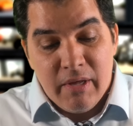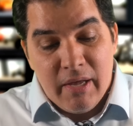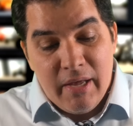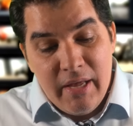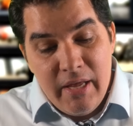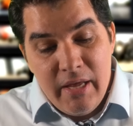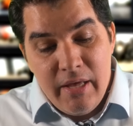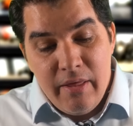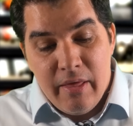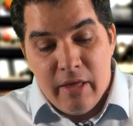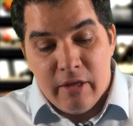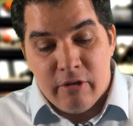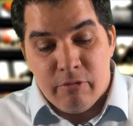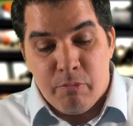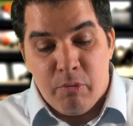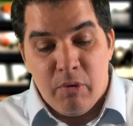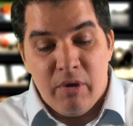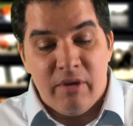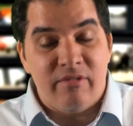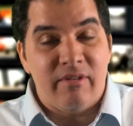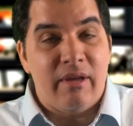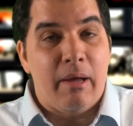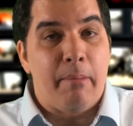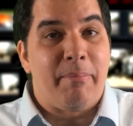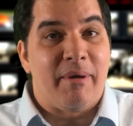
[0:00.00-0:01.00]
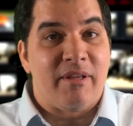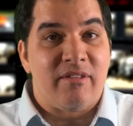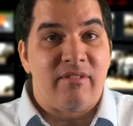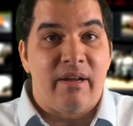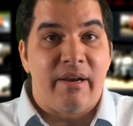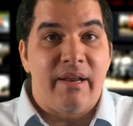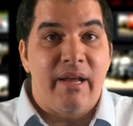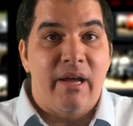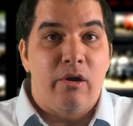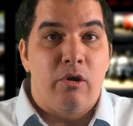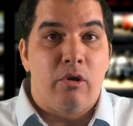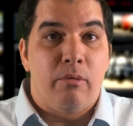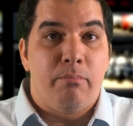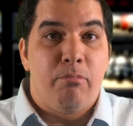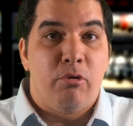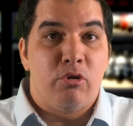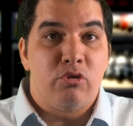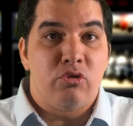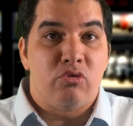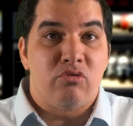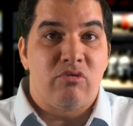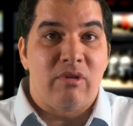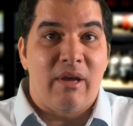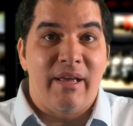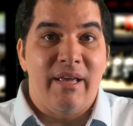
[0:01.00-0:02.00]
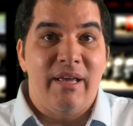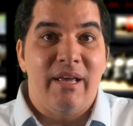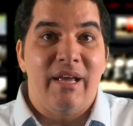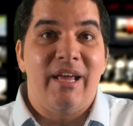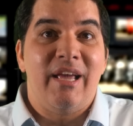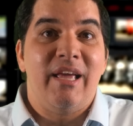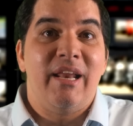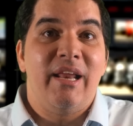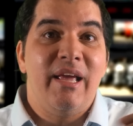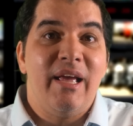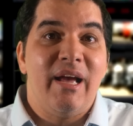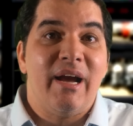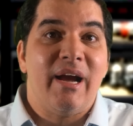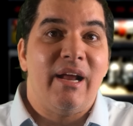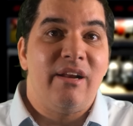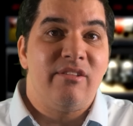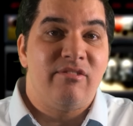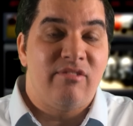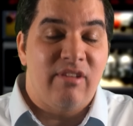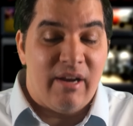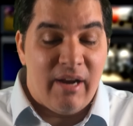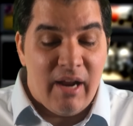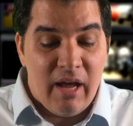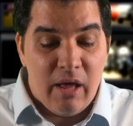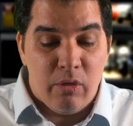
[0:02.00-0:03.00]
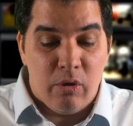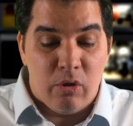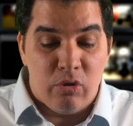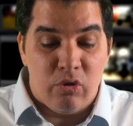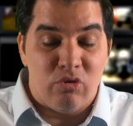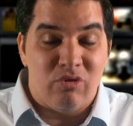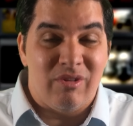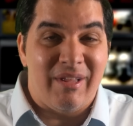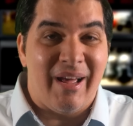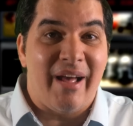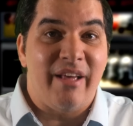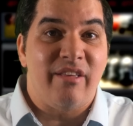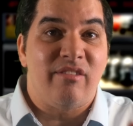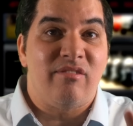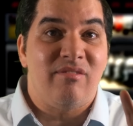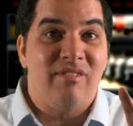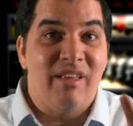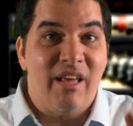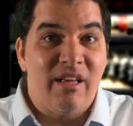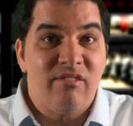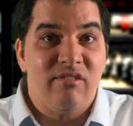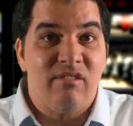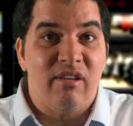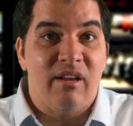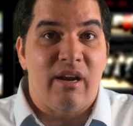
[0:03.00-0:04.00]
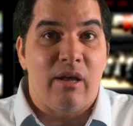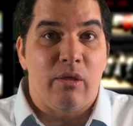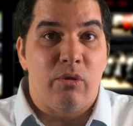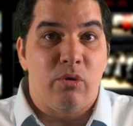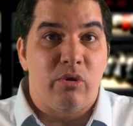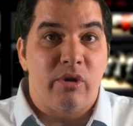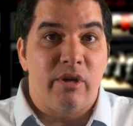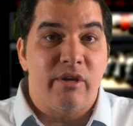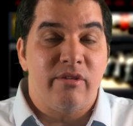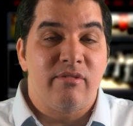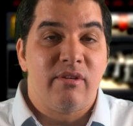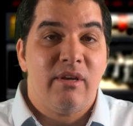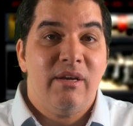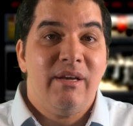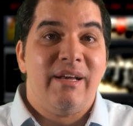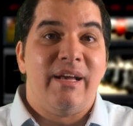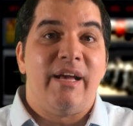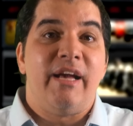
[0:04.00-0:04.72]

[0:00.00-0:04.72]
y después que pasarían los votos ahí irían al Senado donde hay 100 senadores